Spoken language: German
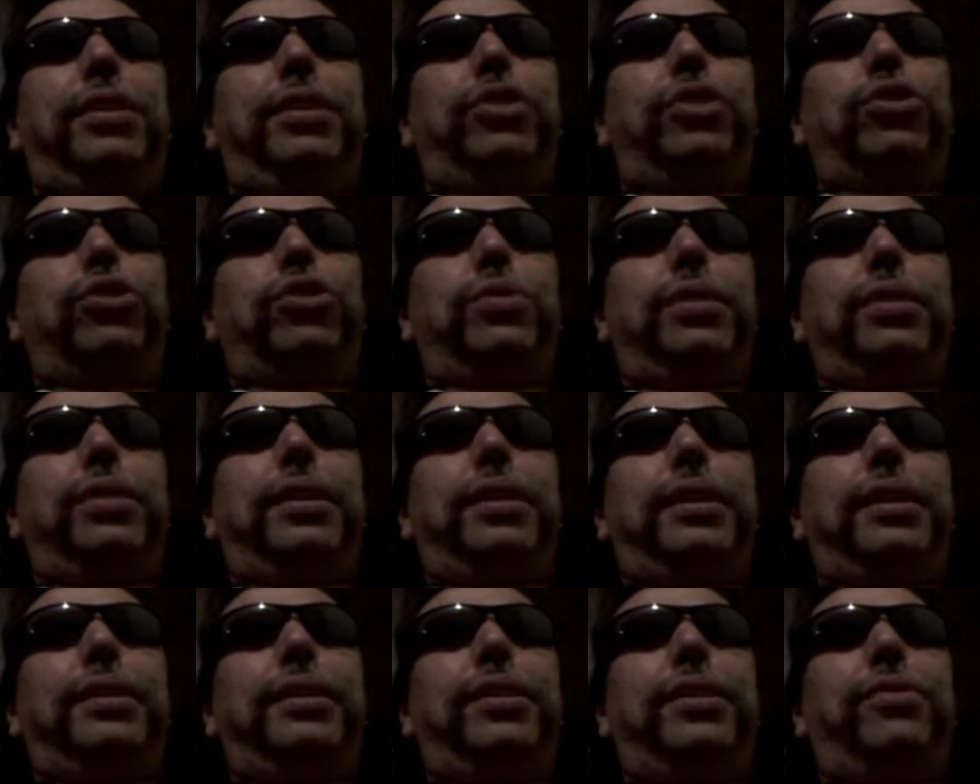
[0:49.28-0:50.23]
dachte schon,
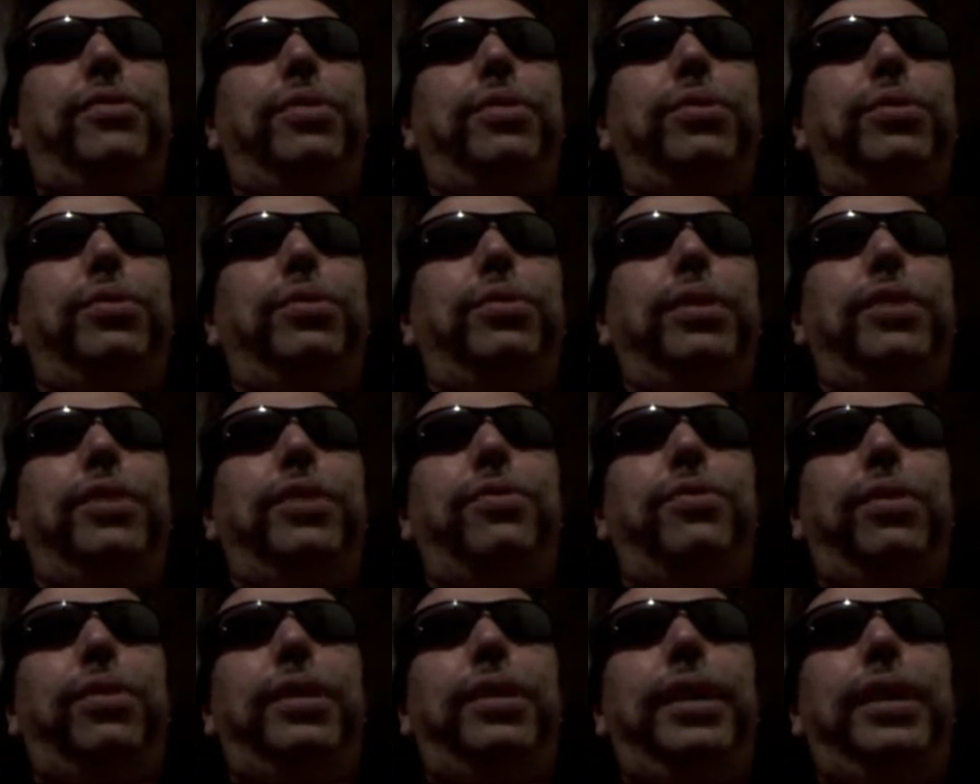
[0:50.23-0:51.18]
na, ne, das wird ein
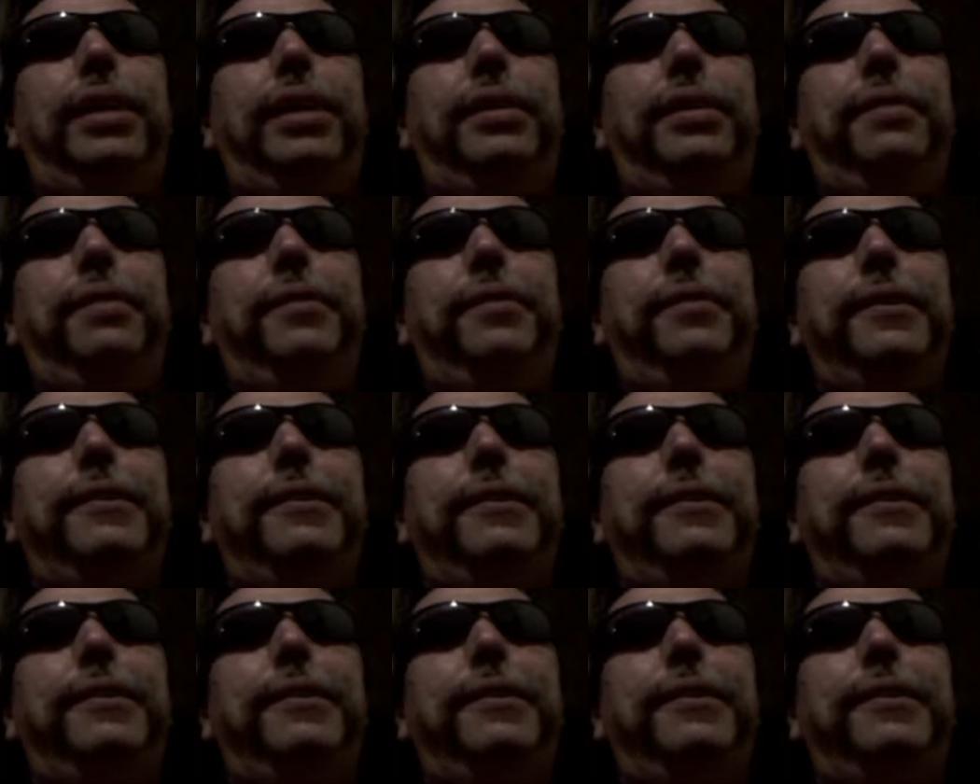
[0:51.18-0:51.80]
ruhiges Wochenende.